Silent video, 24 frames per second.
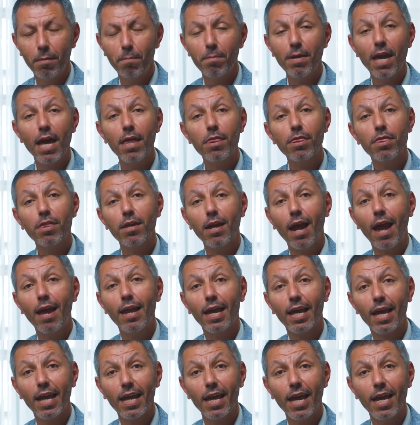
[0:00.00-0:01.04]
بيأثر
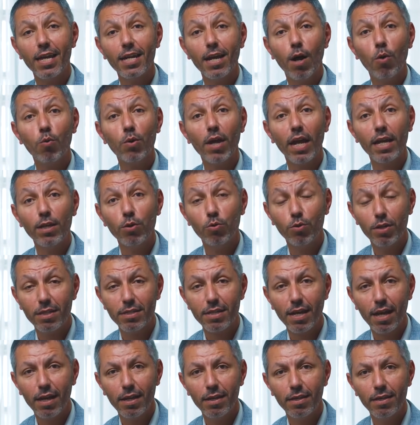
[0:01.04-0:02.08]
على كيانها
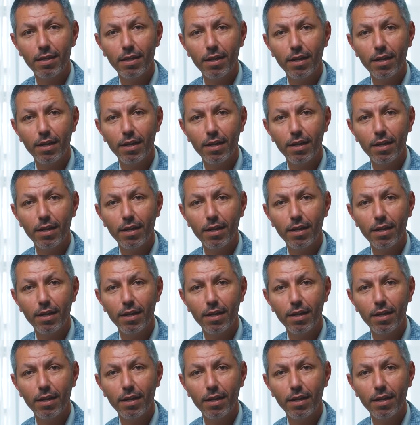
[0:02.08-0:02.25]
وكينونتها